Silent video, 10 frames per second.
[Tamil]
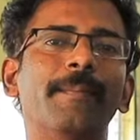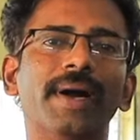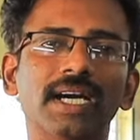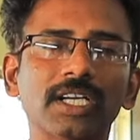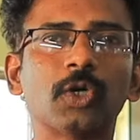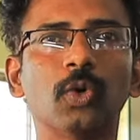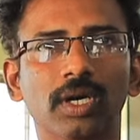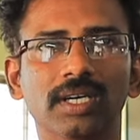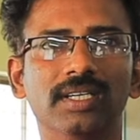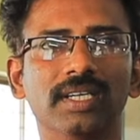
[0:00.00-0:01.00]

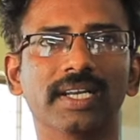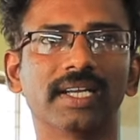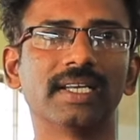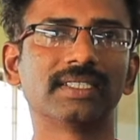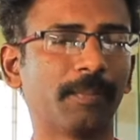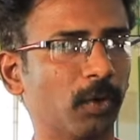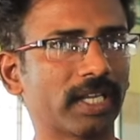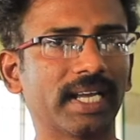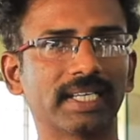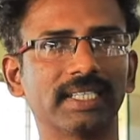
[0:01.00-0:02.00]
பழக்கூழ் இருக்குது
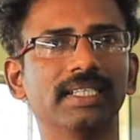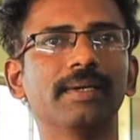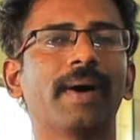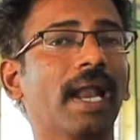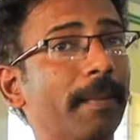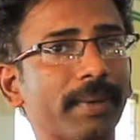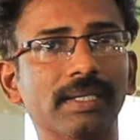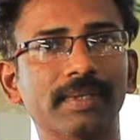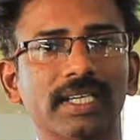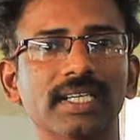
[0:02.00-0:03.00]
சப்போட்டா இருக்குது
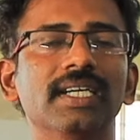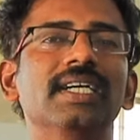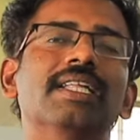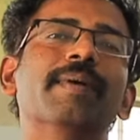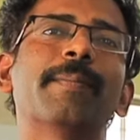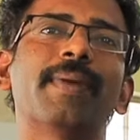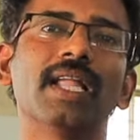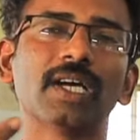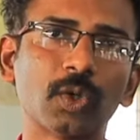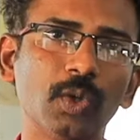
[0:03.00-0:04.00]
பலாப்பழம் இருக்குது இந்த மாதிரி
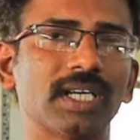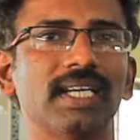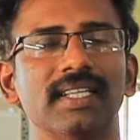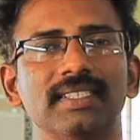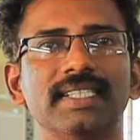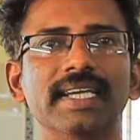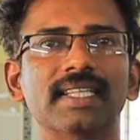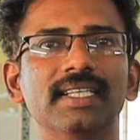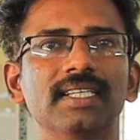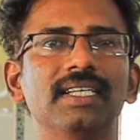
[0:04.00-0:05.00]
பழக்கூழ்கள் அதை
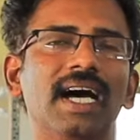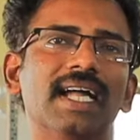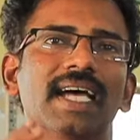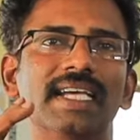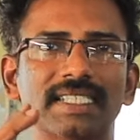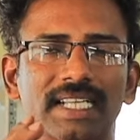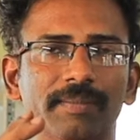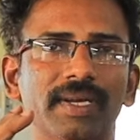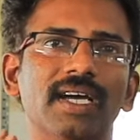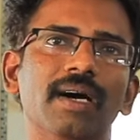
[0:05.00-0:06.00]
சேர்த்து அந்த
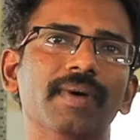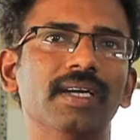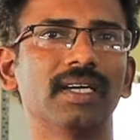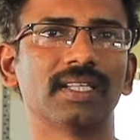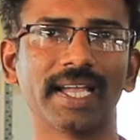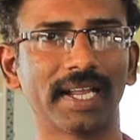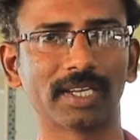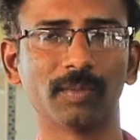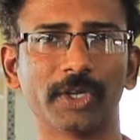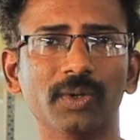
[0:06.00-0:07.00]
ஐஸ்கிரீமை நாம்
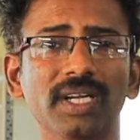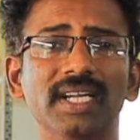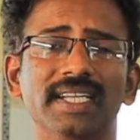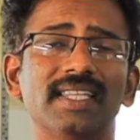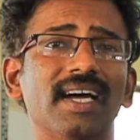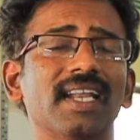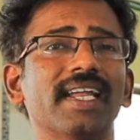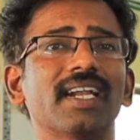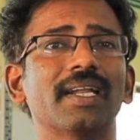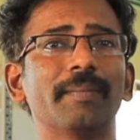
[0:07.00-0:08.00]
தயாரிக்க முடியும் இதனால
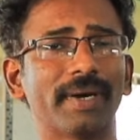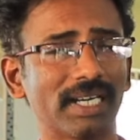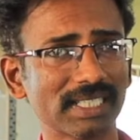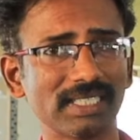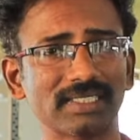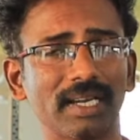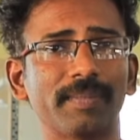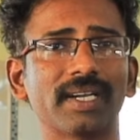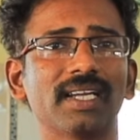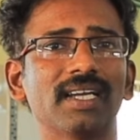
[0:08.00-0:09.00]
என்னென்னா பழங்கள்
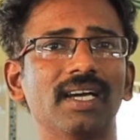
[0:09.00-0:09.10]
சாப்பிட்ட